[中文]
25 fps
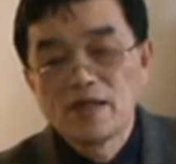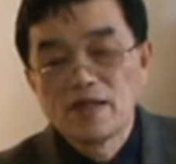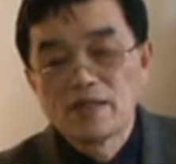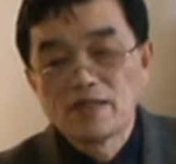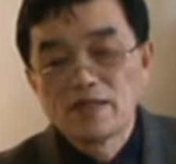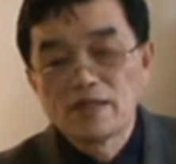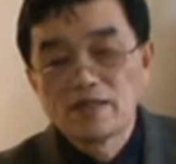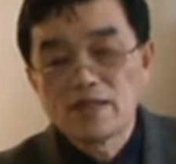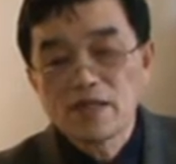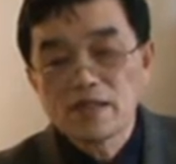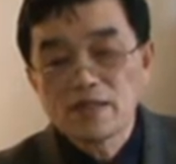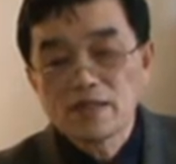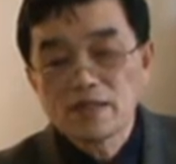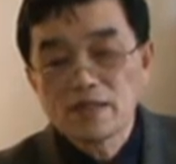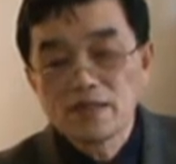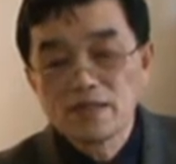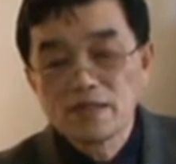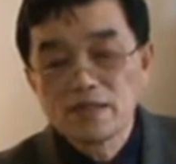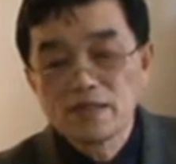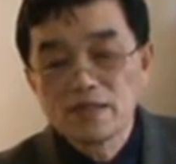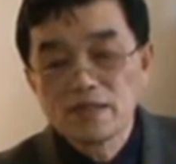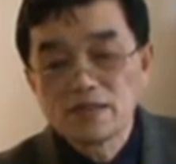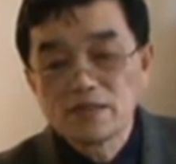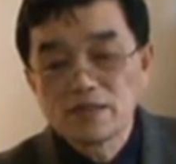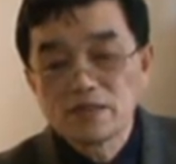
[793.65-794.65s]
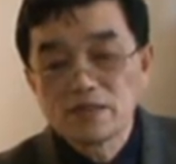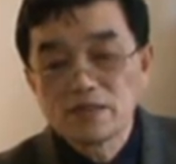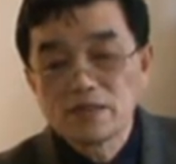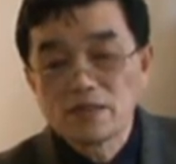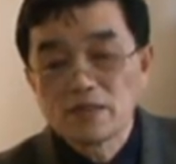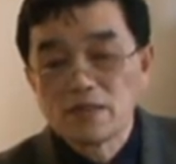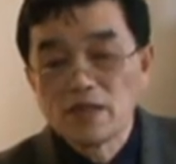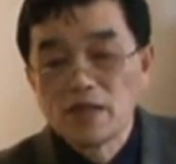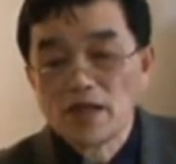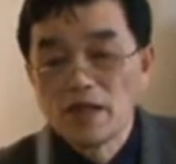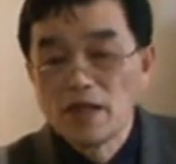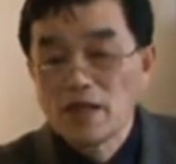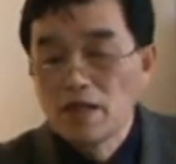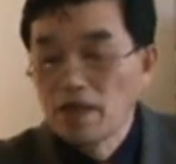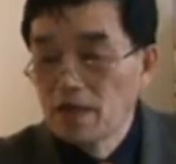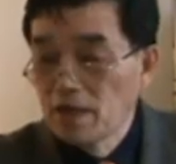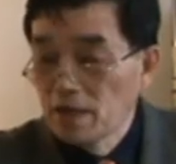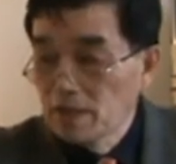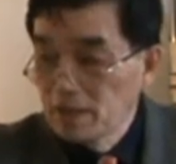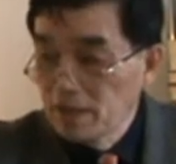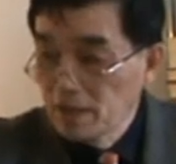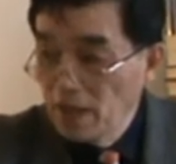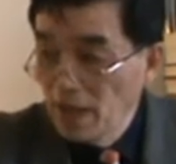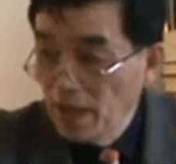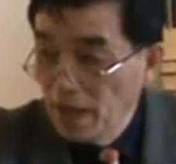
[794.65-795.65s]
这三个层次就是
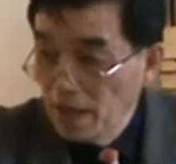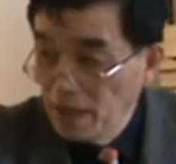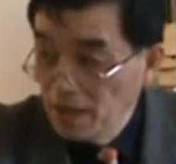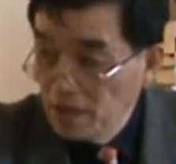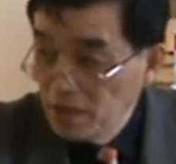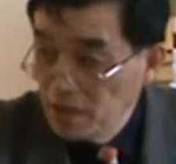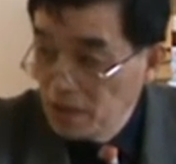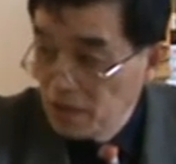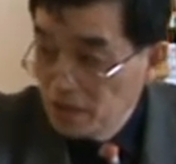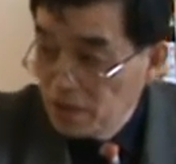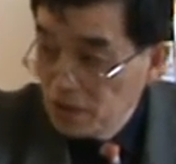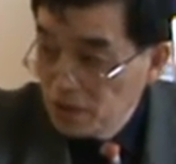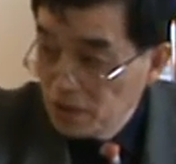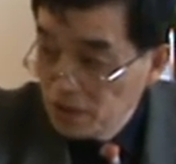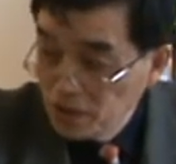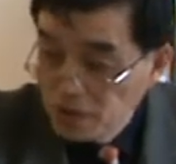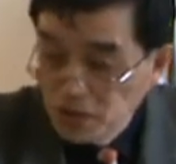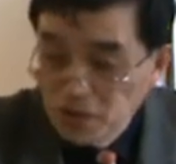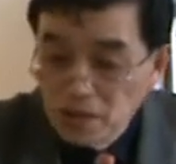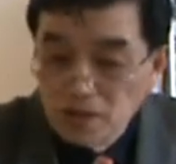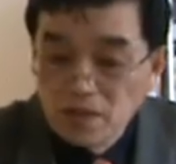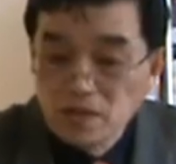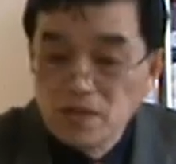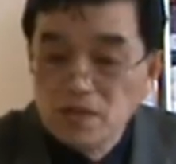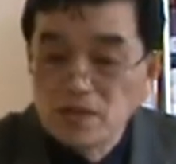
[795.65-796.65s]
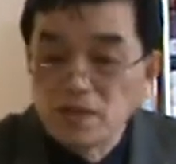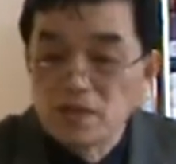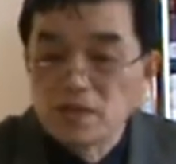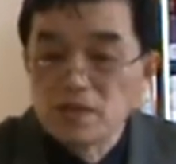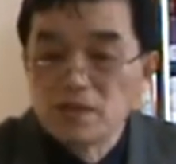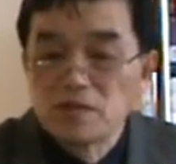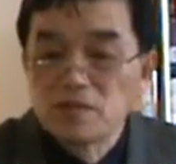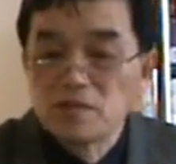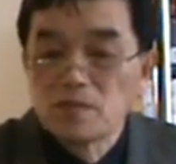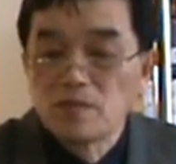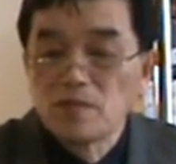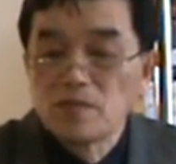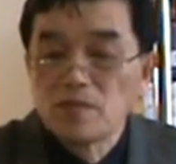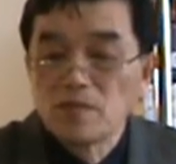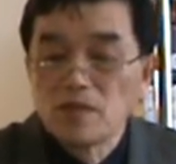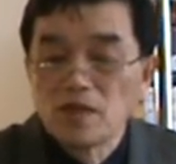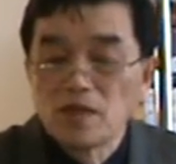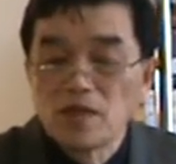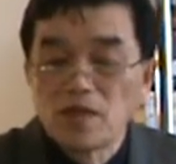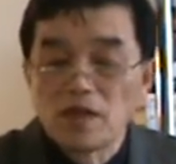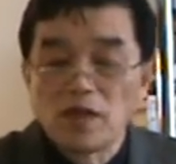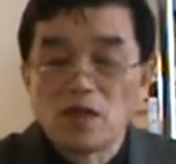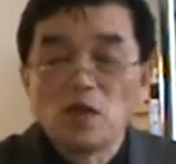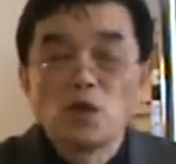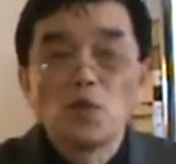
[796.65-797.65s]
太一、心智
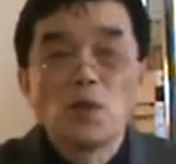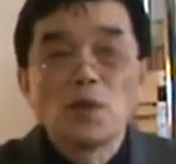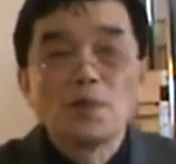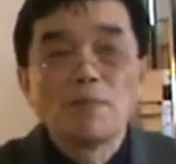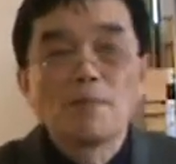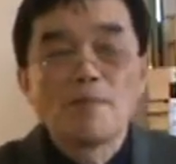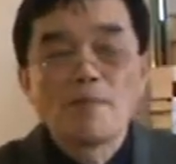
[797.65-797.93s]
和灵魂。